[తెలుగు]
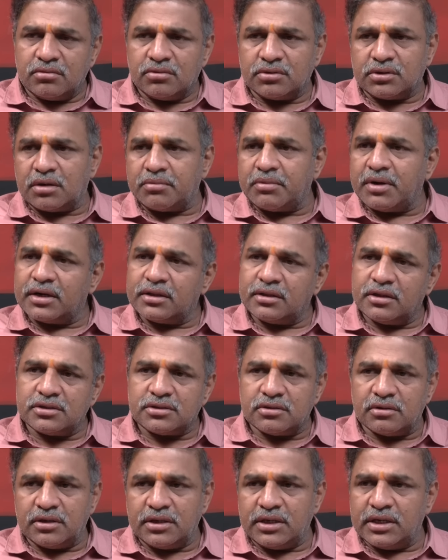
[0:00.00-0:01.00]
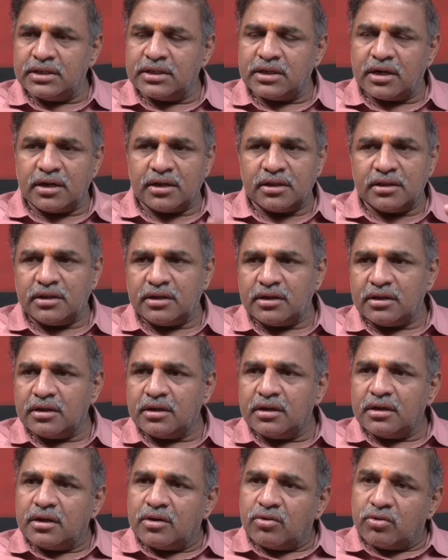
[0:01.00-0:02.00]
ఉత్తర భారతదేశంలో ఏం జరిగింది
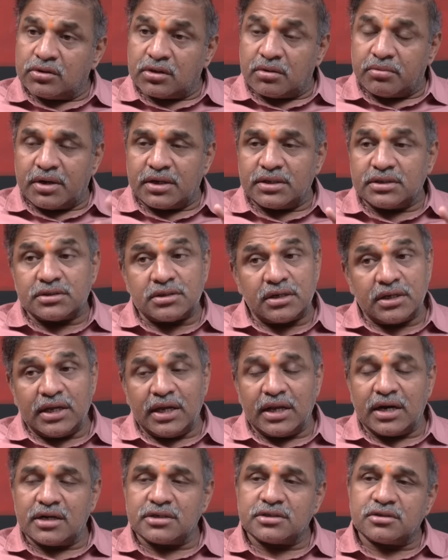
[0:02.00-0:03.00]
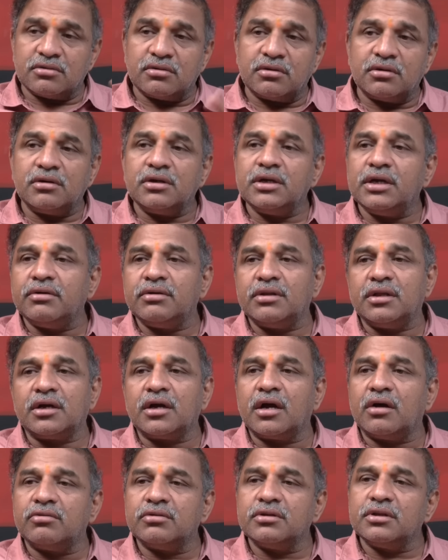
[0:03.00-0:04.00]
ఉత్తర భారతదేశంలో ఏ రాష్ట్రంలో ఏ
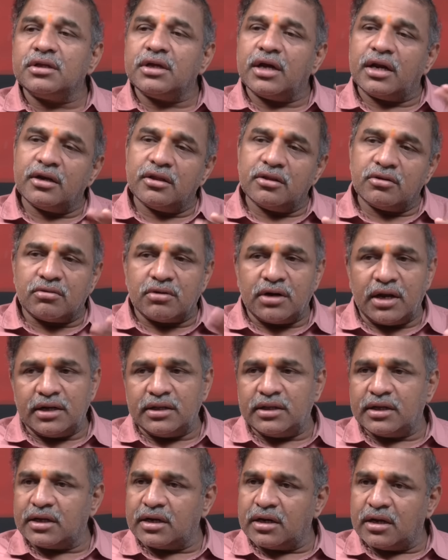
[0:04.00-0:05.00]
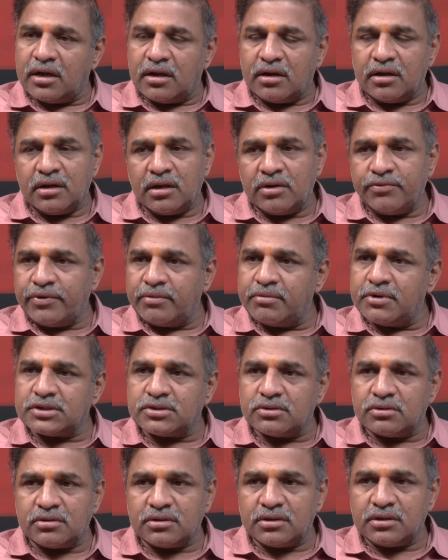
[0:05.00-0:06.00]
విధంగా ఉంది అనేది కూడా ఆయన దగ్గర
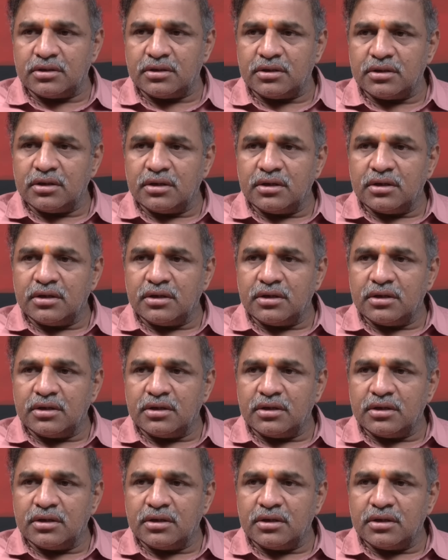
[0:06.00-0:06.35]
ఇన్ఫర్మేషన్ ఉంటుంది